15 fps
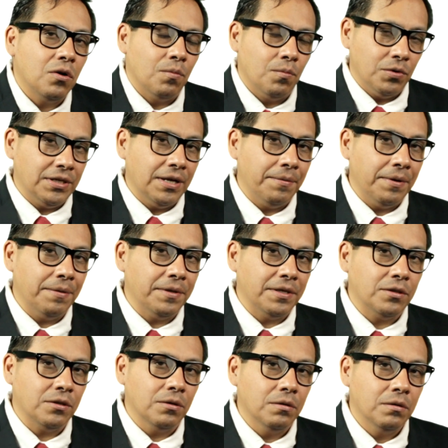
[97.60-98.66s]
como se había
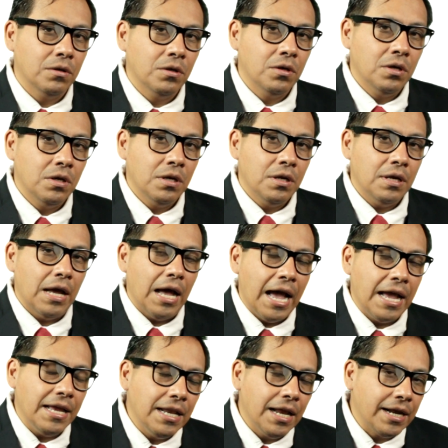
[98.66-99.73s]
visto.
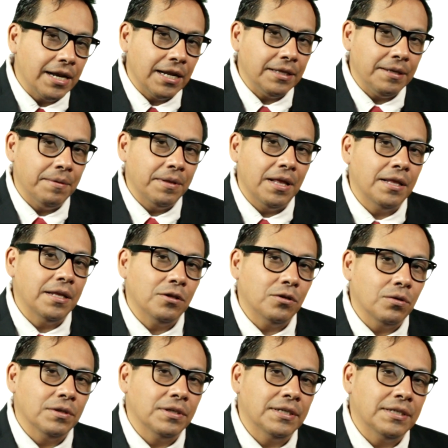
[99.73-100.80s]
Ahí la creatividad
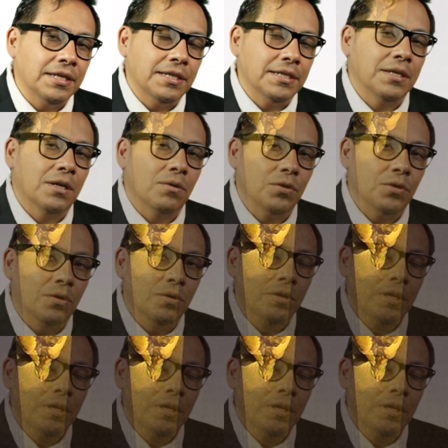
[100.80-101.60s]
entonces se desarrolló